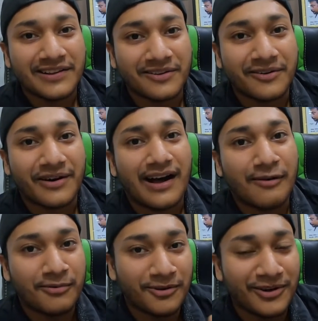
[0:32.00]
तो
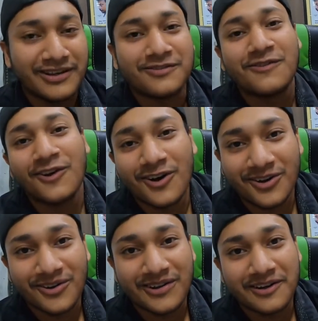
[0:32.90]
आप लोग इस ब्लॉग
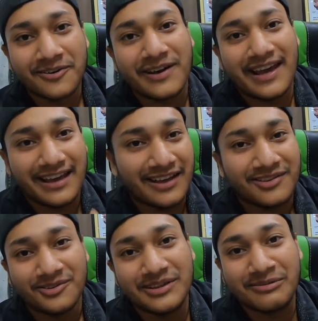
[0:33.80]
को देखोगे क्या
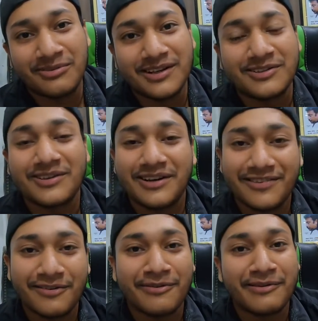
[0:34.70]
दो दिन बाद सो इट
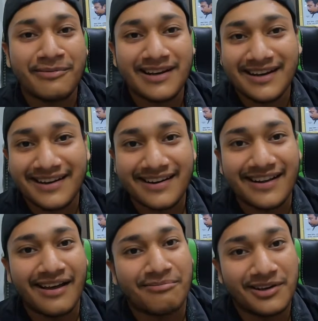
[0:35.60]
विल बी रिलेटेड
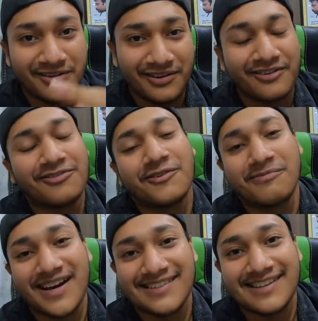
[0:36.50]
हैप्पी न्यू ईयर फ्रॉम
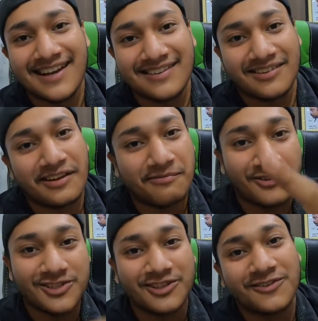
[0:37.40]
माय साइड सो कीप
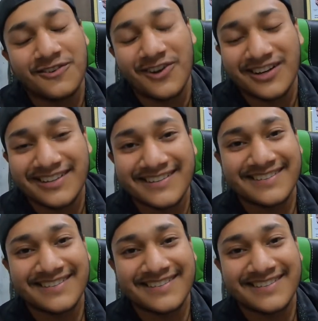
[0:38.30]
वाचिंग द ब्लॉग